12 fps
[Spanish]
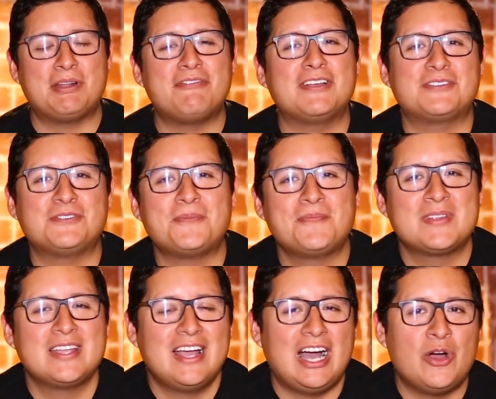Perfecto.
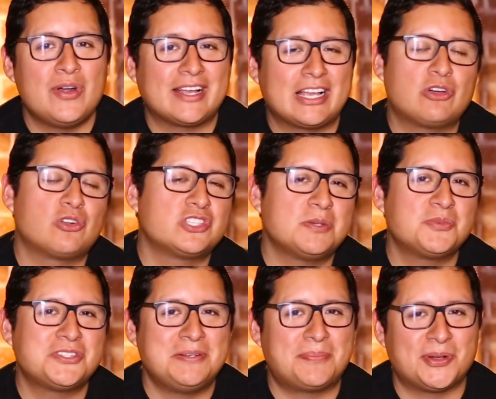Ahora que
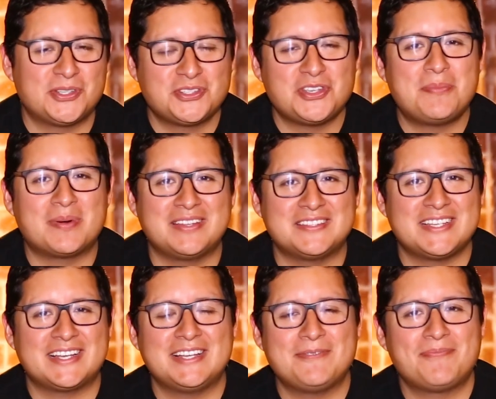conocemos el proceso de
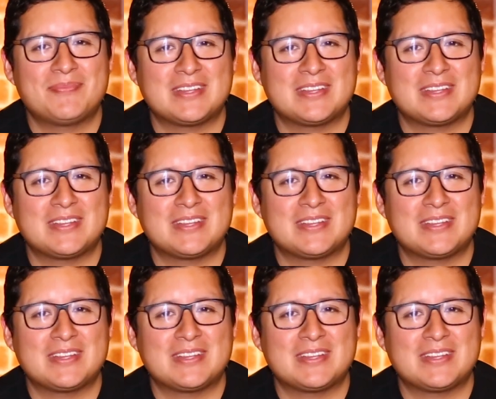aprendizaje,